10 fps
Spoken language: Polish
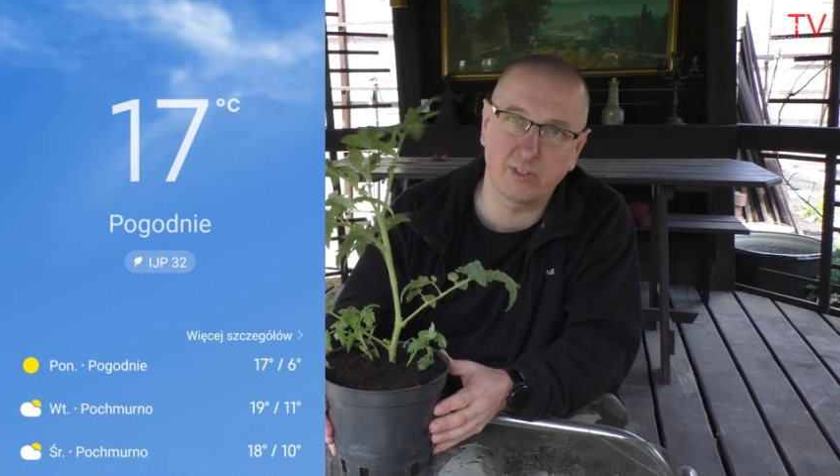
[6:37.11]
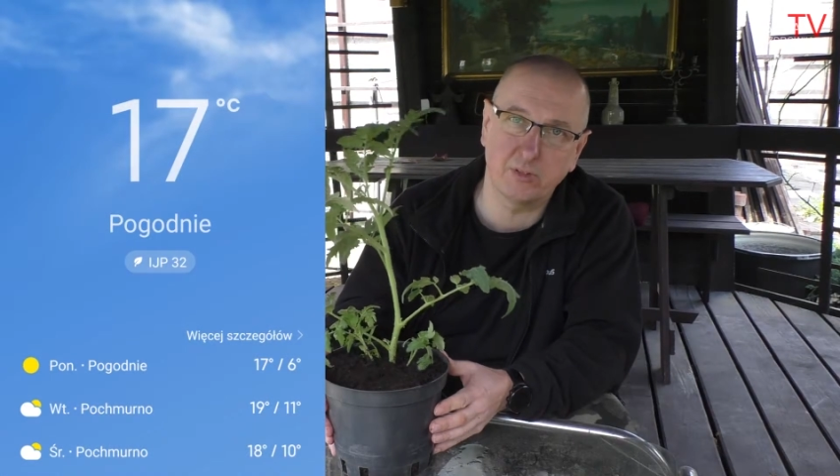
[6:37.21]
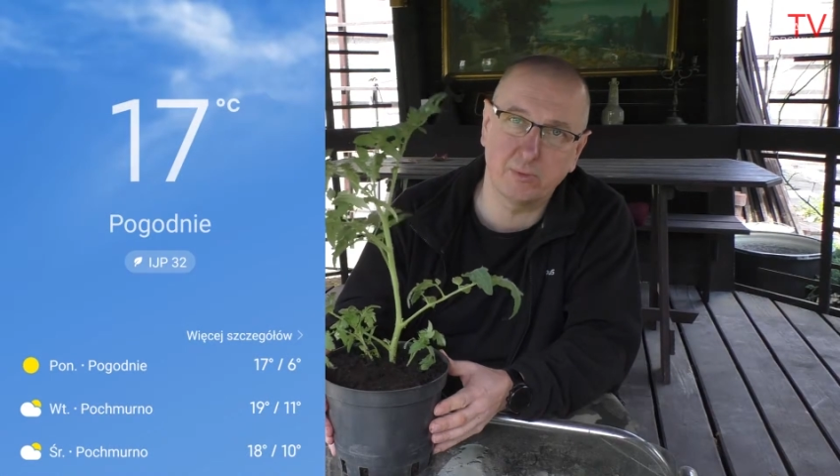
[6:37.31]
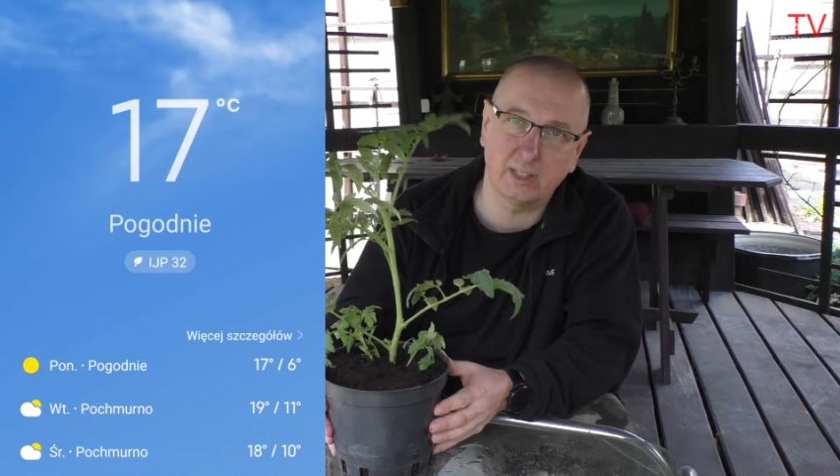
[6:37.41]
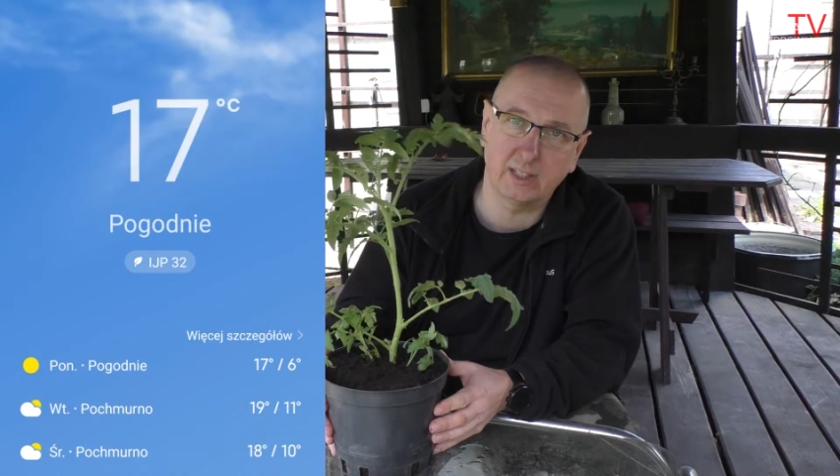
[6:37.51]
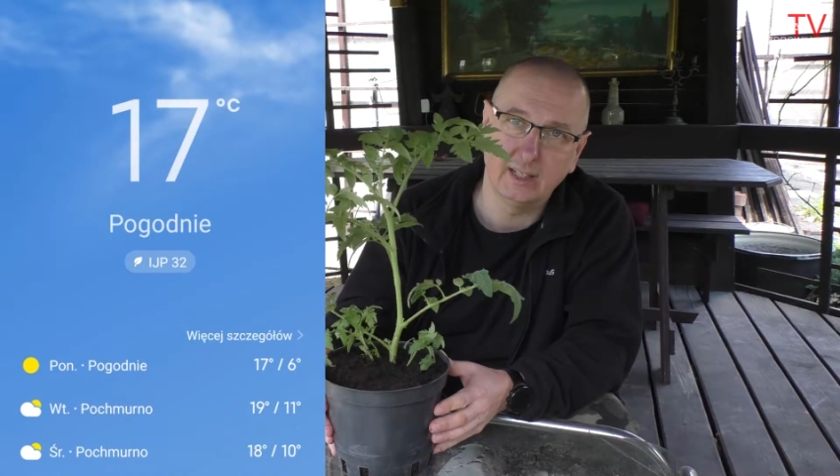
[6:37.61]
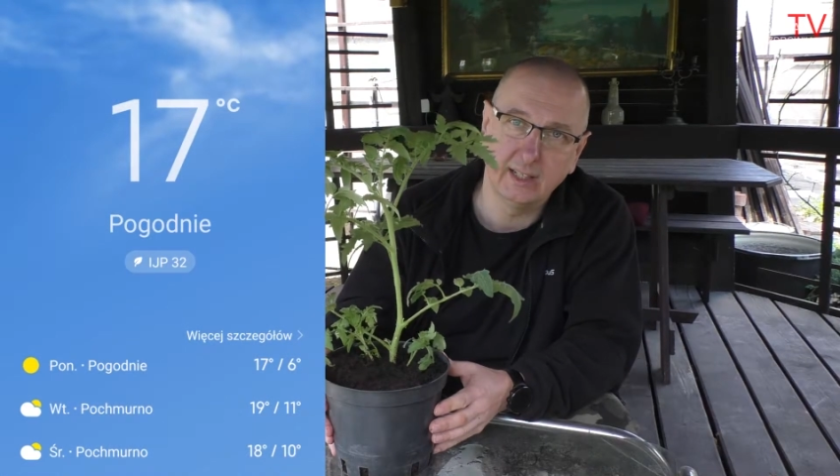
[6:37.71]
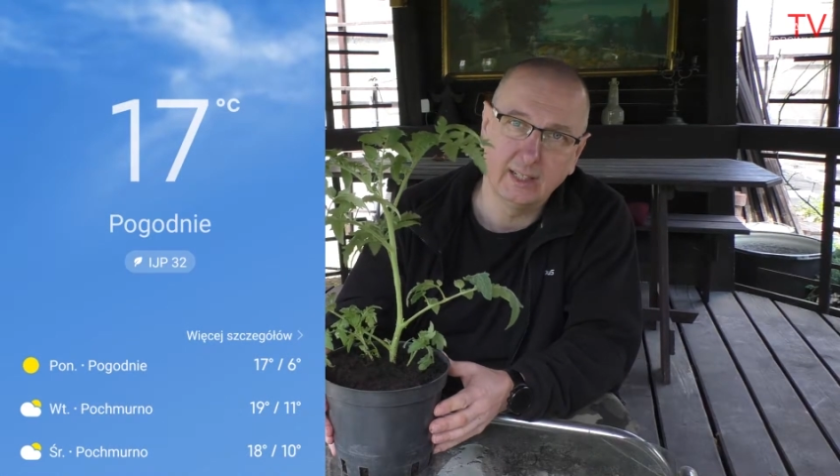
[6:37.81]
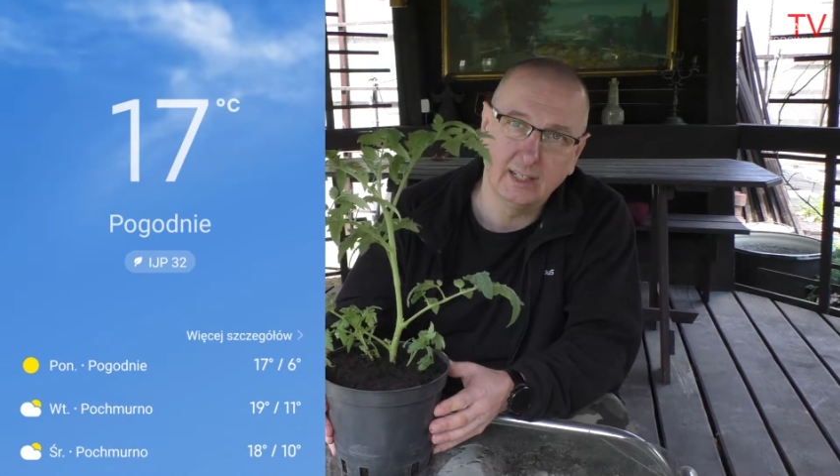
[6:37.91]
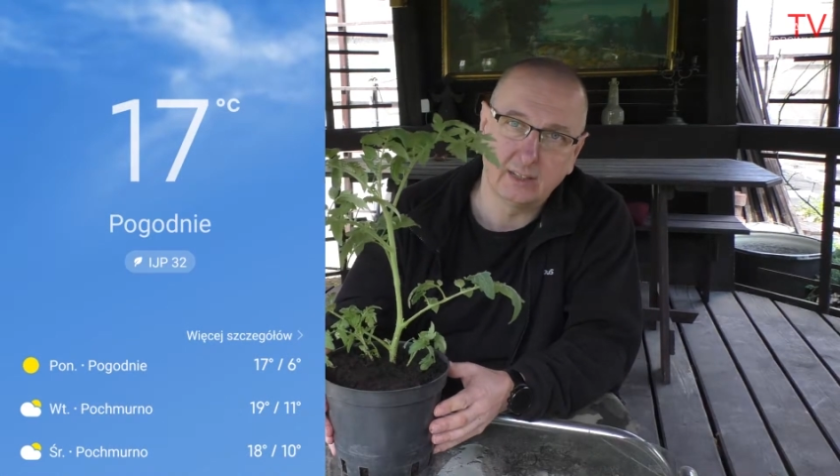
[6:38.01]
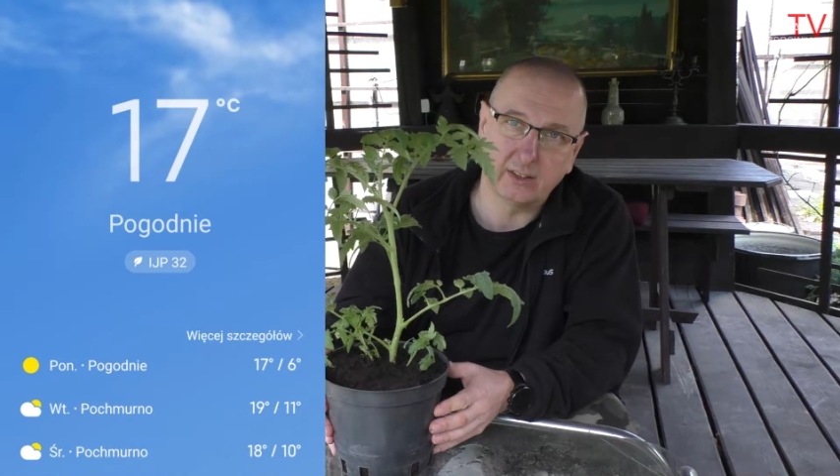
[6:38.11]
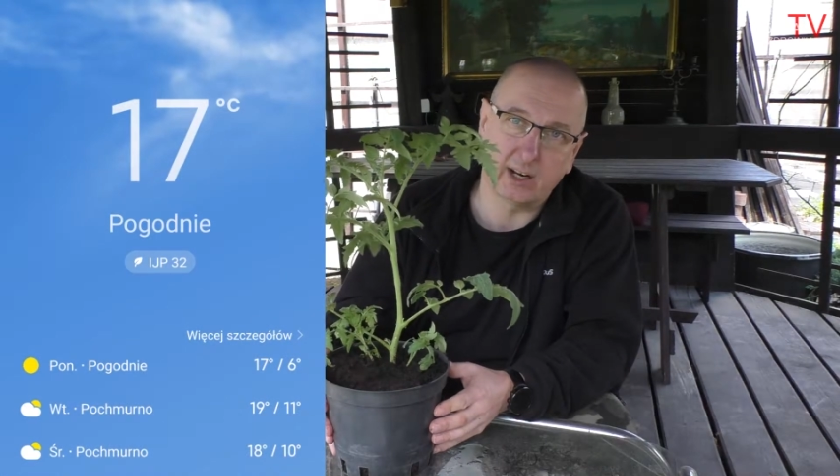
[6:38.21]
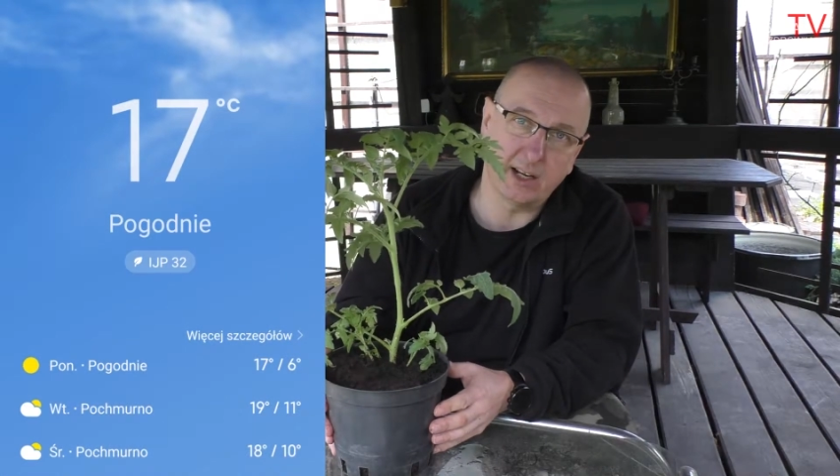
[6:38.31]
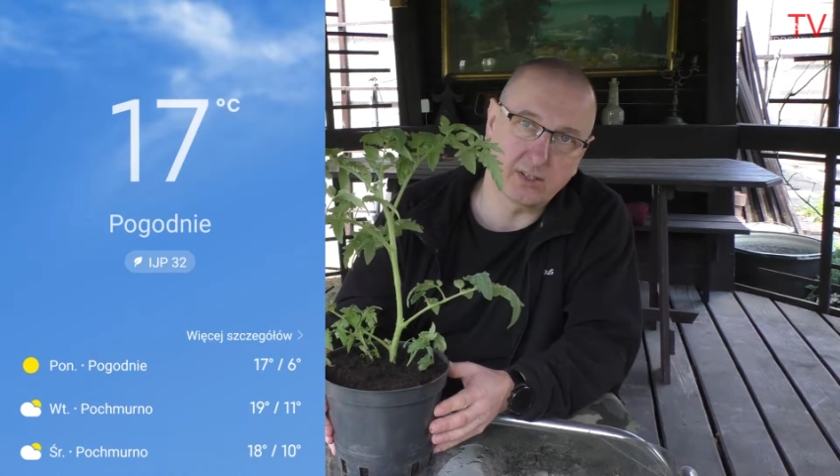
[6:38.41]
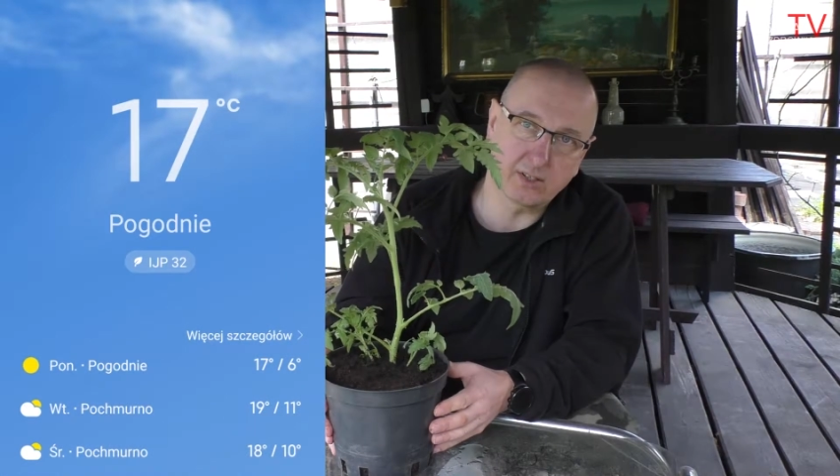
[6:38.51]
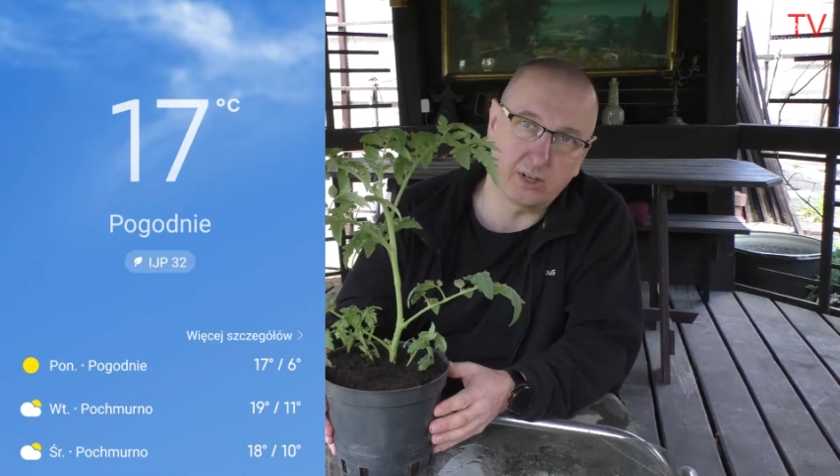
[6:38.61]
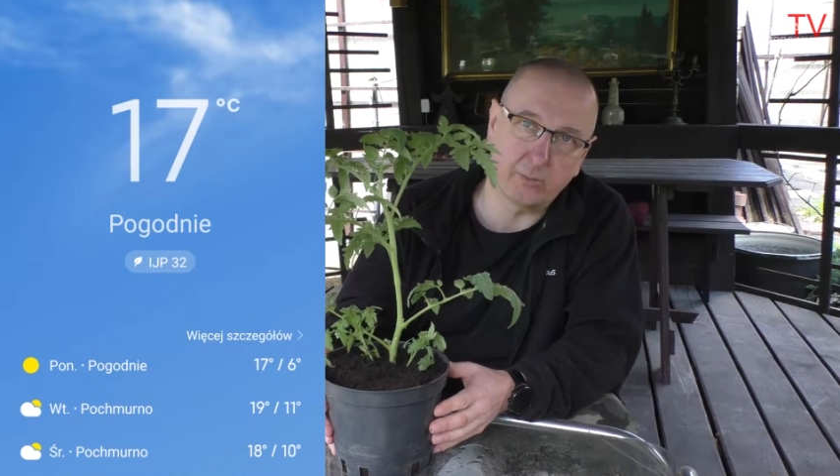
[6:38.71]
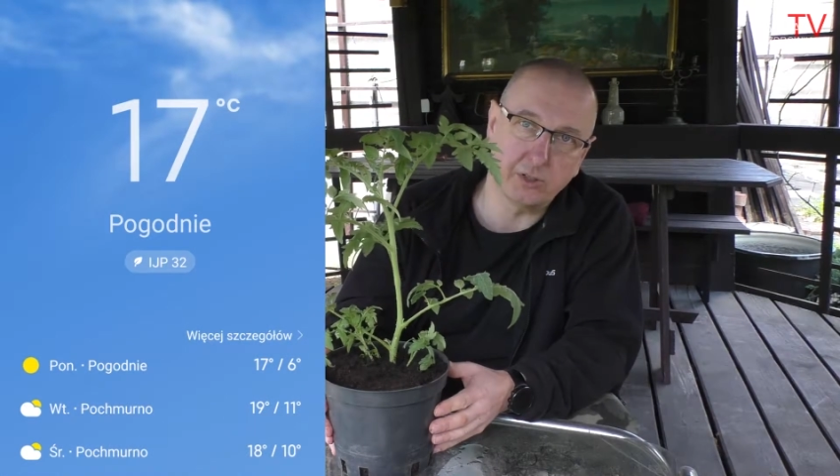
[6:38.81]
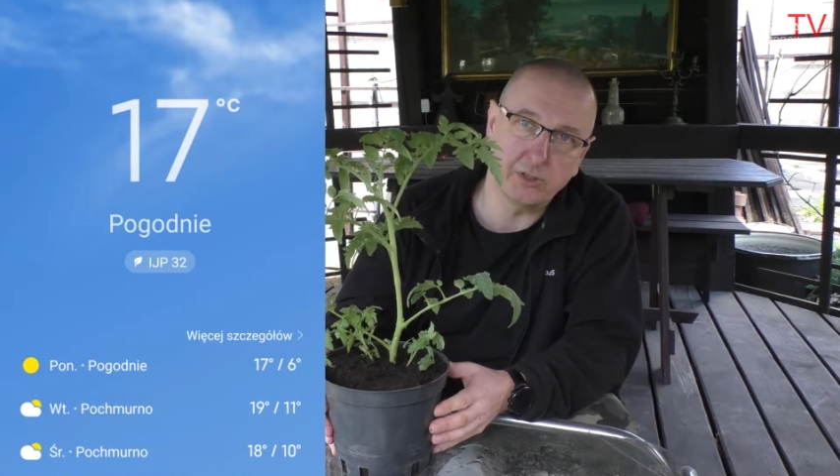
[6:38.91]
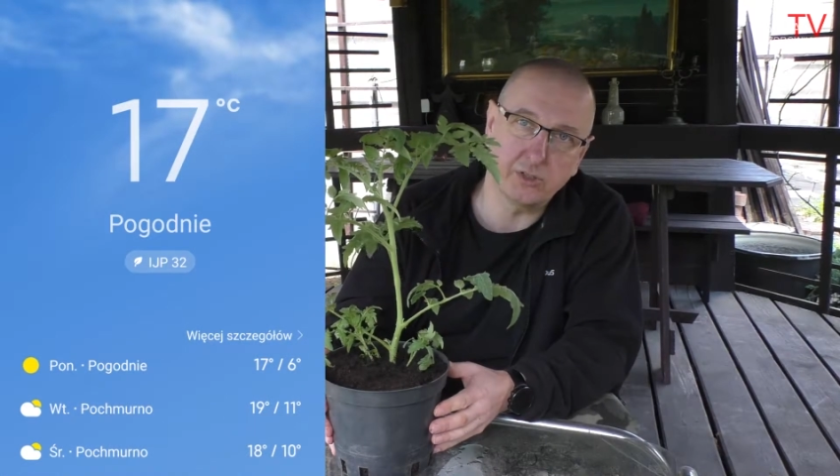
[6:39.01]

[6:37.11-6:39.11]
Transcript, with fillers: zimny, no ale co zrobić?